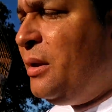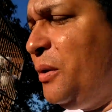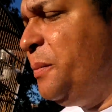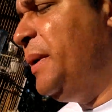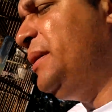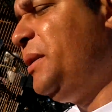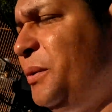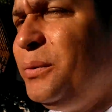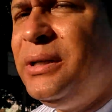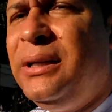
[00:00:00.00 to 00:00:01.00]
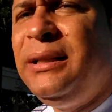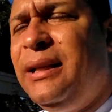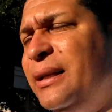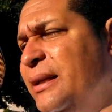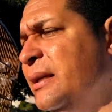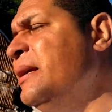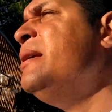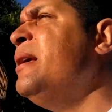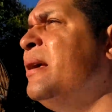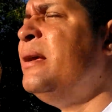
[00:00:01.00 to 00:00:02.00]
Porque o pássaro não canta
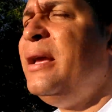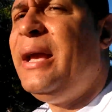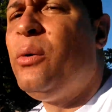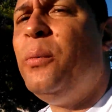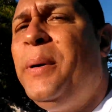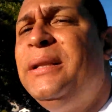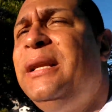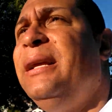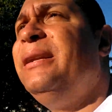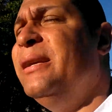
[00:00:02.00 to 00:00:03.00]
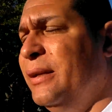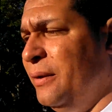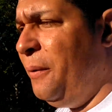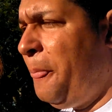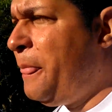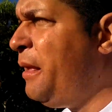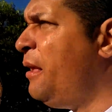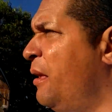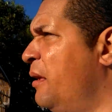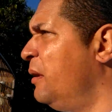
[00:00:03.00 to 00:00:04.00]
é culpa dele.
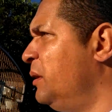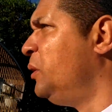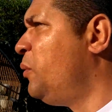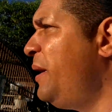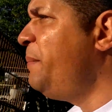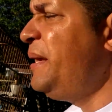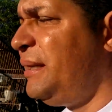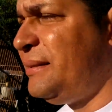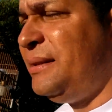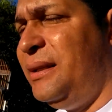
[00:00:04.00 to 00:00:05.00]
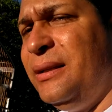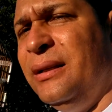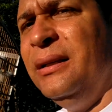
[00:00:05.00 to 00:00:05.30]
Não é bem assim.